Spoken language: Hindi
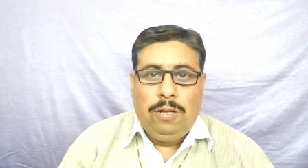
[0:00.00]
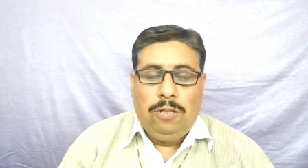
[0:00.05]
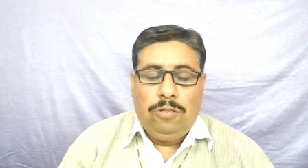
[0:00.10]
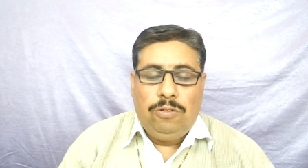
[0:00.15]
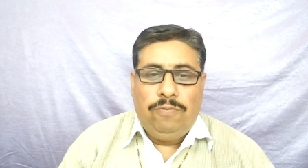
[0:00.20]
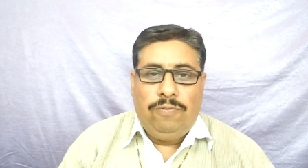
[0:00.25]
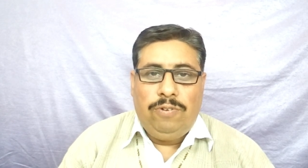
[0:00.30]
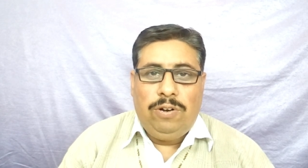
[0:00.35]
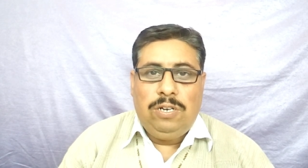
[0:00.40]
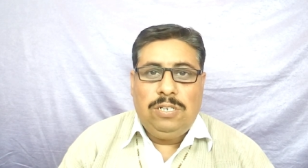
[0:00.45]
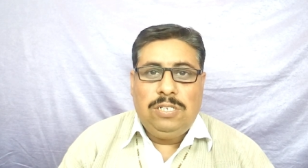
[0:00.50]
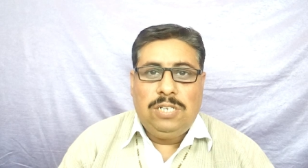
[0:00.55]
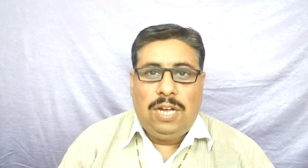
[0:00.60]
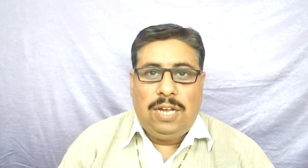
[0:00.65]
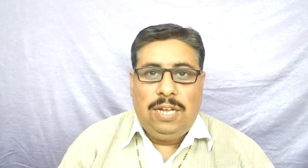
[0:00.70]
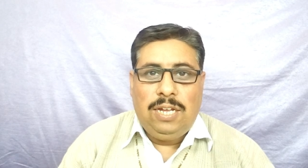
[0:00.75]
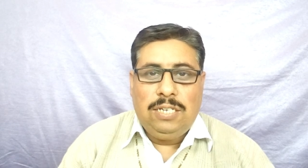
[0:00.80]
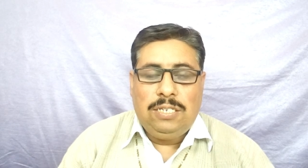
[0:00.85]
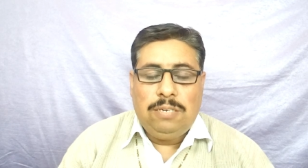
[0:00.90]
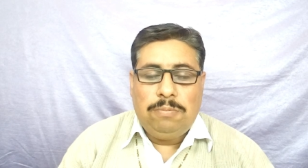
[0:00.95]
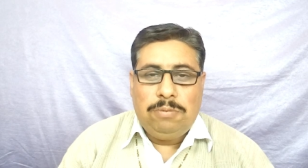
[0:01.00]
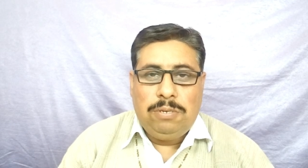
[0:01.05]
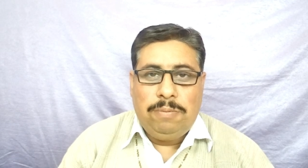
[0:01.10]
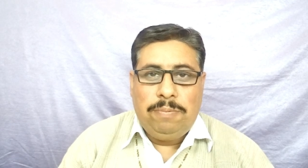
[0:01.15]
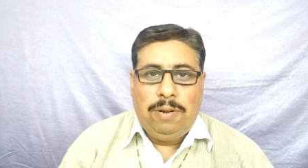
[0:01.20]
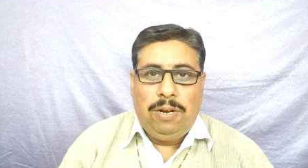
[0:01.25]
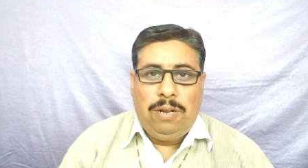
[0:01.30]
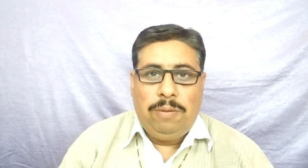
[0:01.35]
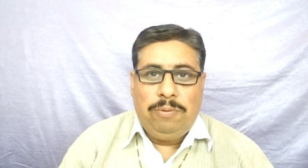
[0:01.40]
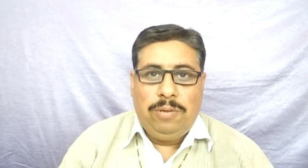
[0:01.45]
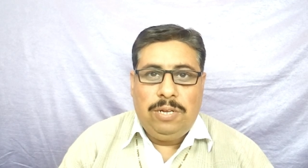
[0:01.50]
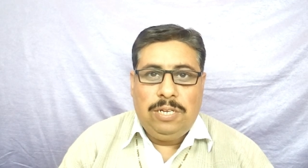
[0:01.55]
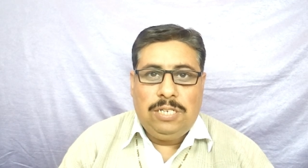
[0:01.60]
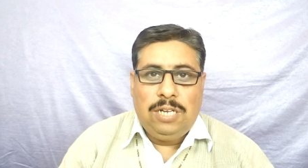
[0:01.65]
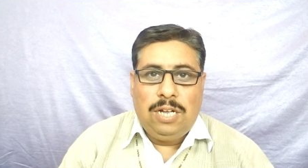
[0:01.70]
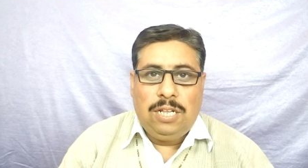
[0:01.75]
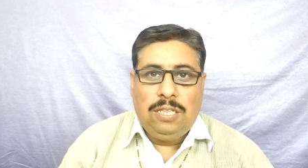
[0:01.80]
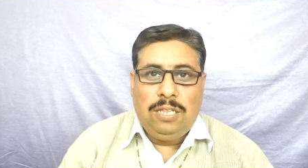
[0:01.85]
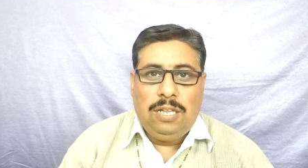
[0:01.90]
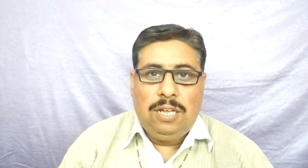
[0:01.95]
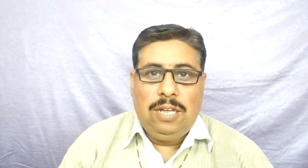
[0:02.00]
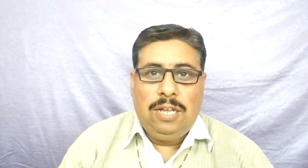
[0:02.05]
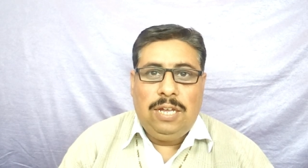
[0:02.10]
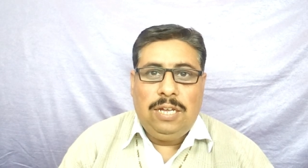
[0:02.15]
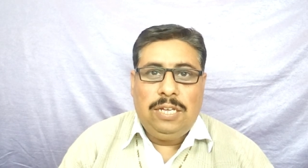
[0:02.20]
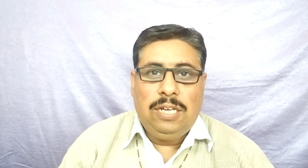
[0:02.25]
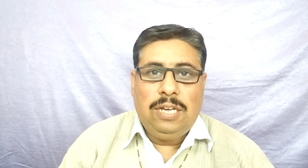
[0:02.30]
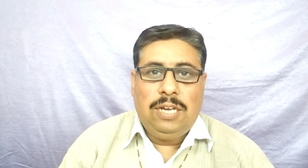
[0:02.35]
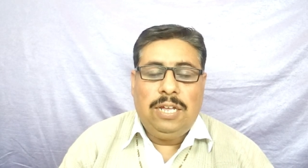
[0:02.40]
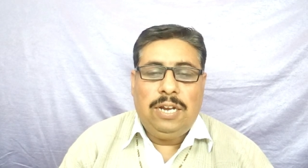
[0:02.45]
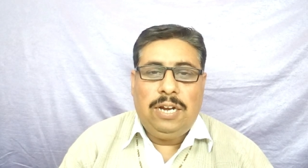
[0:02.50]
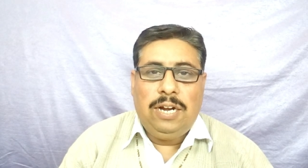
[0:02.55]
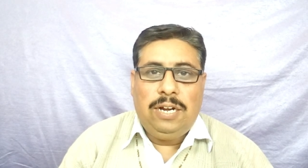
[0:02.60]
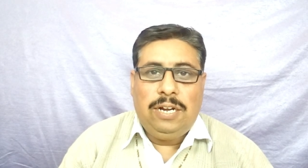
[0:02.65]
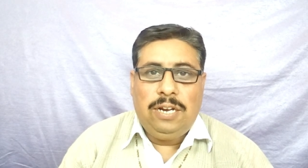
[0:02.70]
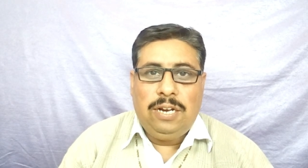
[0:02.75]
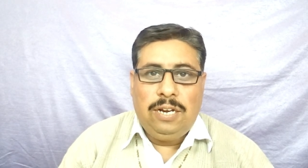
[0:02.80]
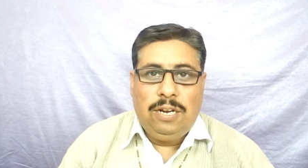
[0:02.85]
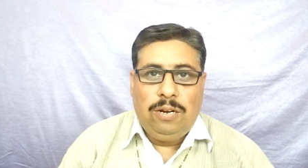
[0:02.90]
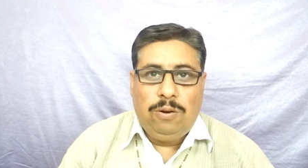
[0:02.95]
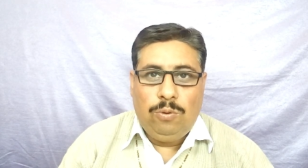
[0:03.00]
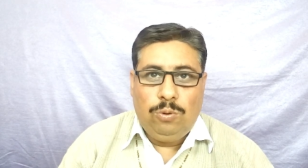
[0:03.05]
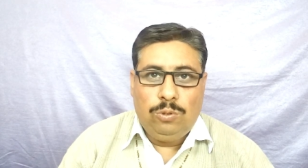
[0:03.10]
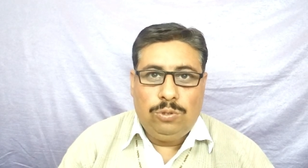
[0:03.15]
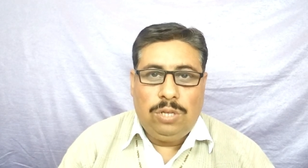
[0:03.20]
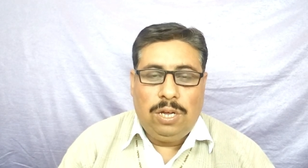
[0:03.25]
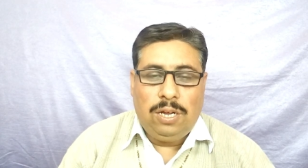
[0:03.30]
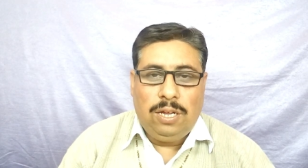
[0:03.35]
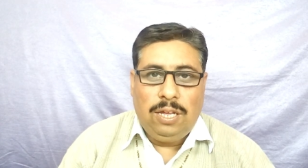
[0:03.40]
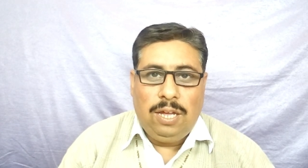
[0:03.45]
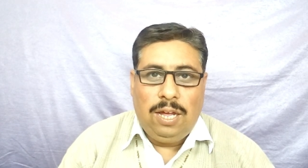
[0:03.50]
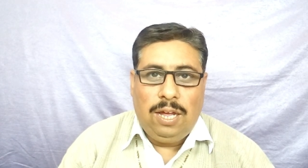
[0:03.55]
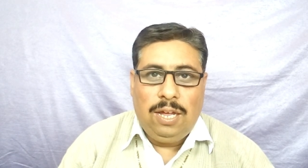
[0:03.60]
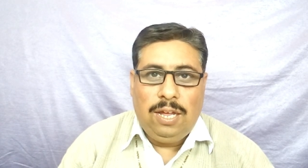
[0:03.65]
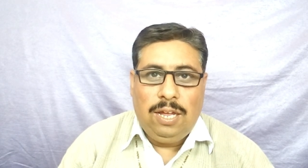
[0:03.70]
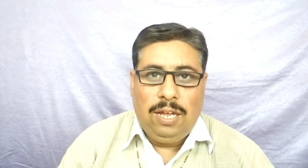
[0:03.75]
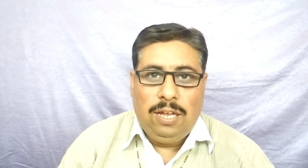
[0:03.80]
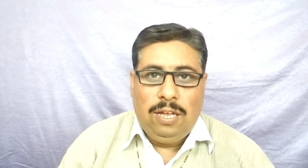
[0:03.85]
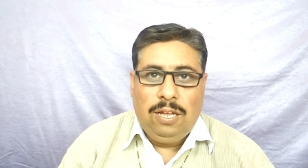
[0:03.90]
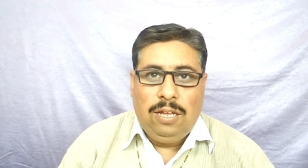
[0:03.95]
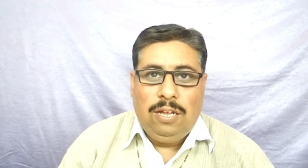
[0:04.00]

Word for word: तो फ्रेंड्स आइए सबसे पहले हम ये जानते हैं कि क्रिएटिनिन होता क्या है